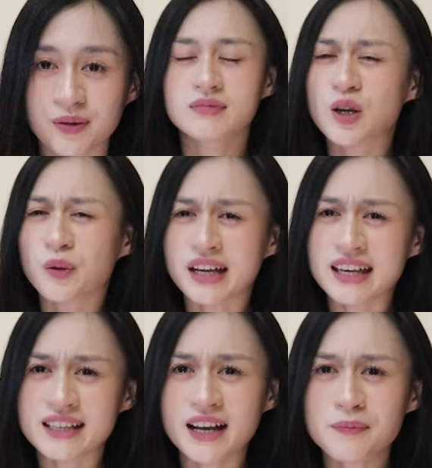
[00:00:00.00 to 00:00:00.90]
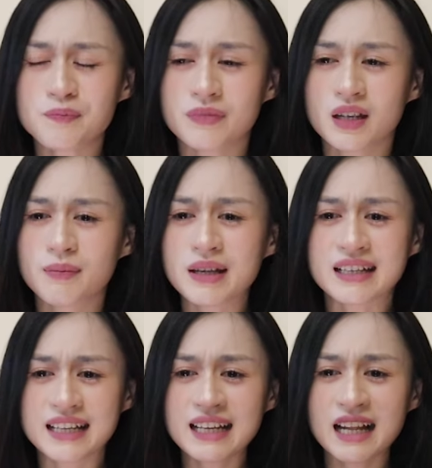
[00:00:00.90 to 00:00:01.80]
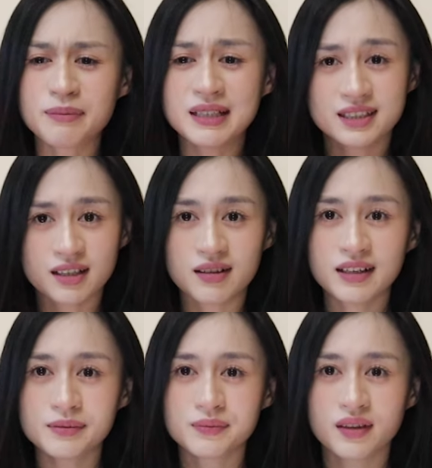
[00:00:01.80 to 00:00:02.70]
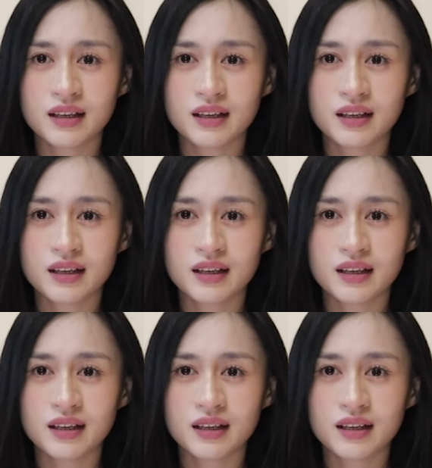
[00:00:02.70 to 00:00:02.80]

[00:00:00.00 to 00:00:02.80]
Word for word: nhiều khi nhá mình nghĩ là mình sợ đấy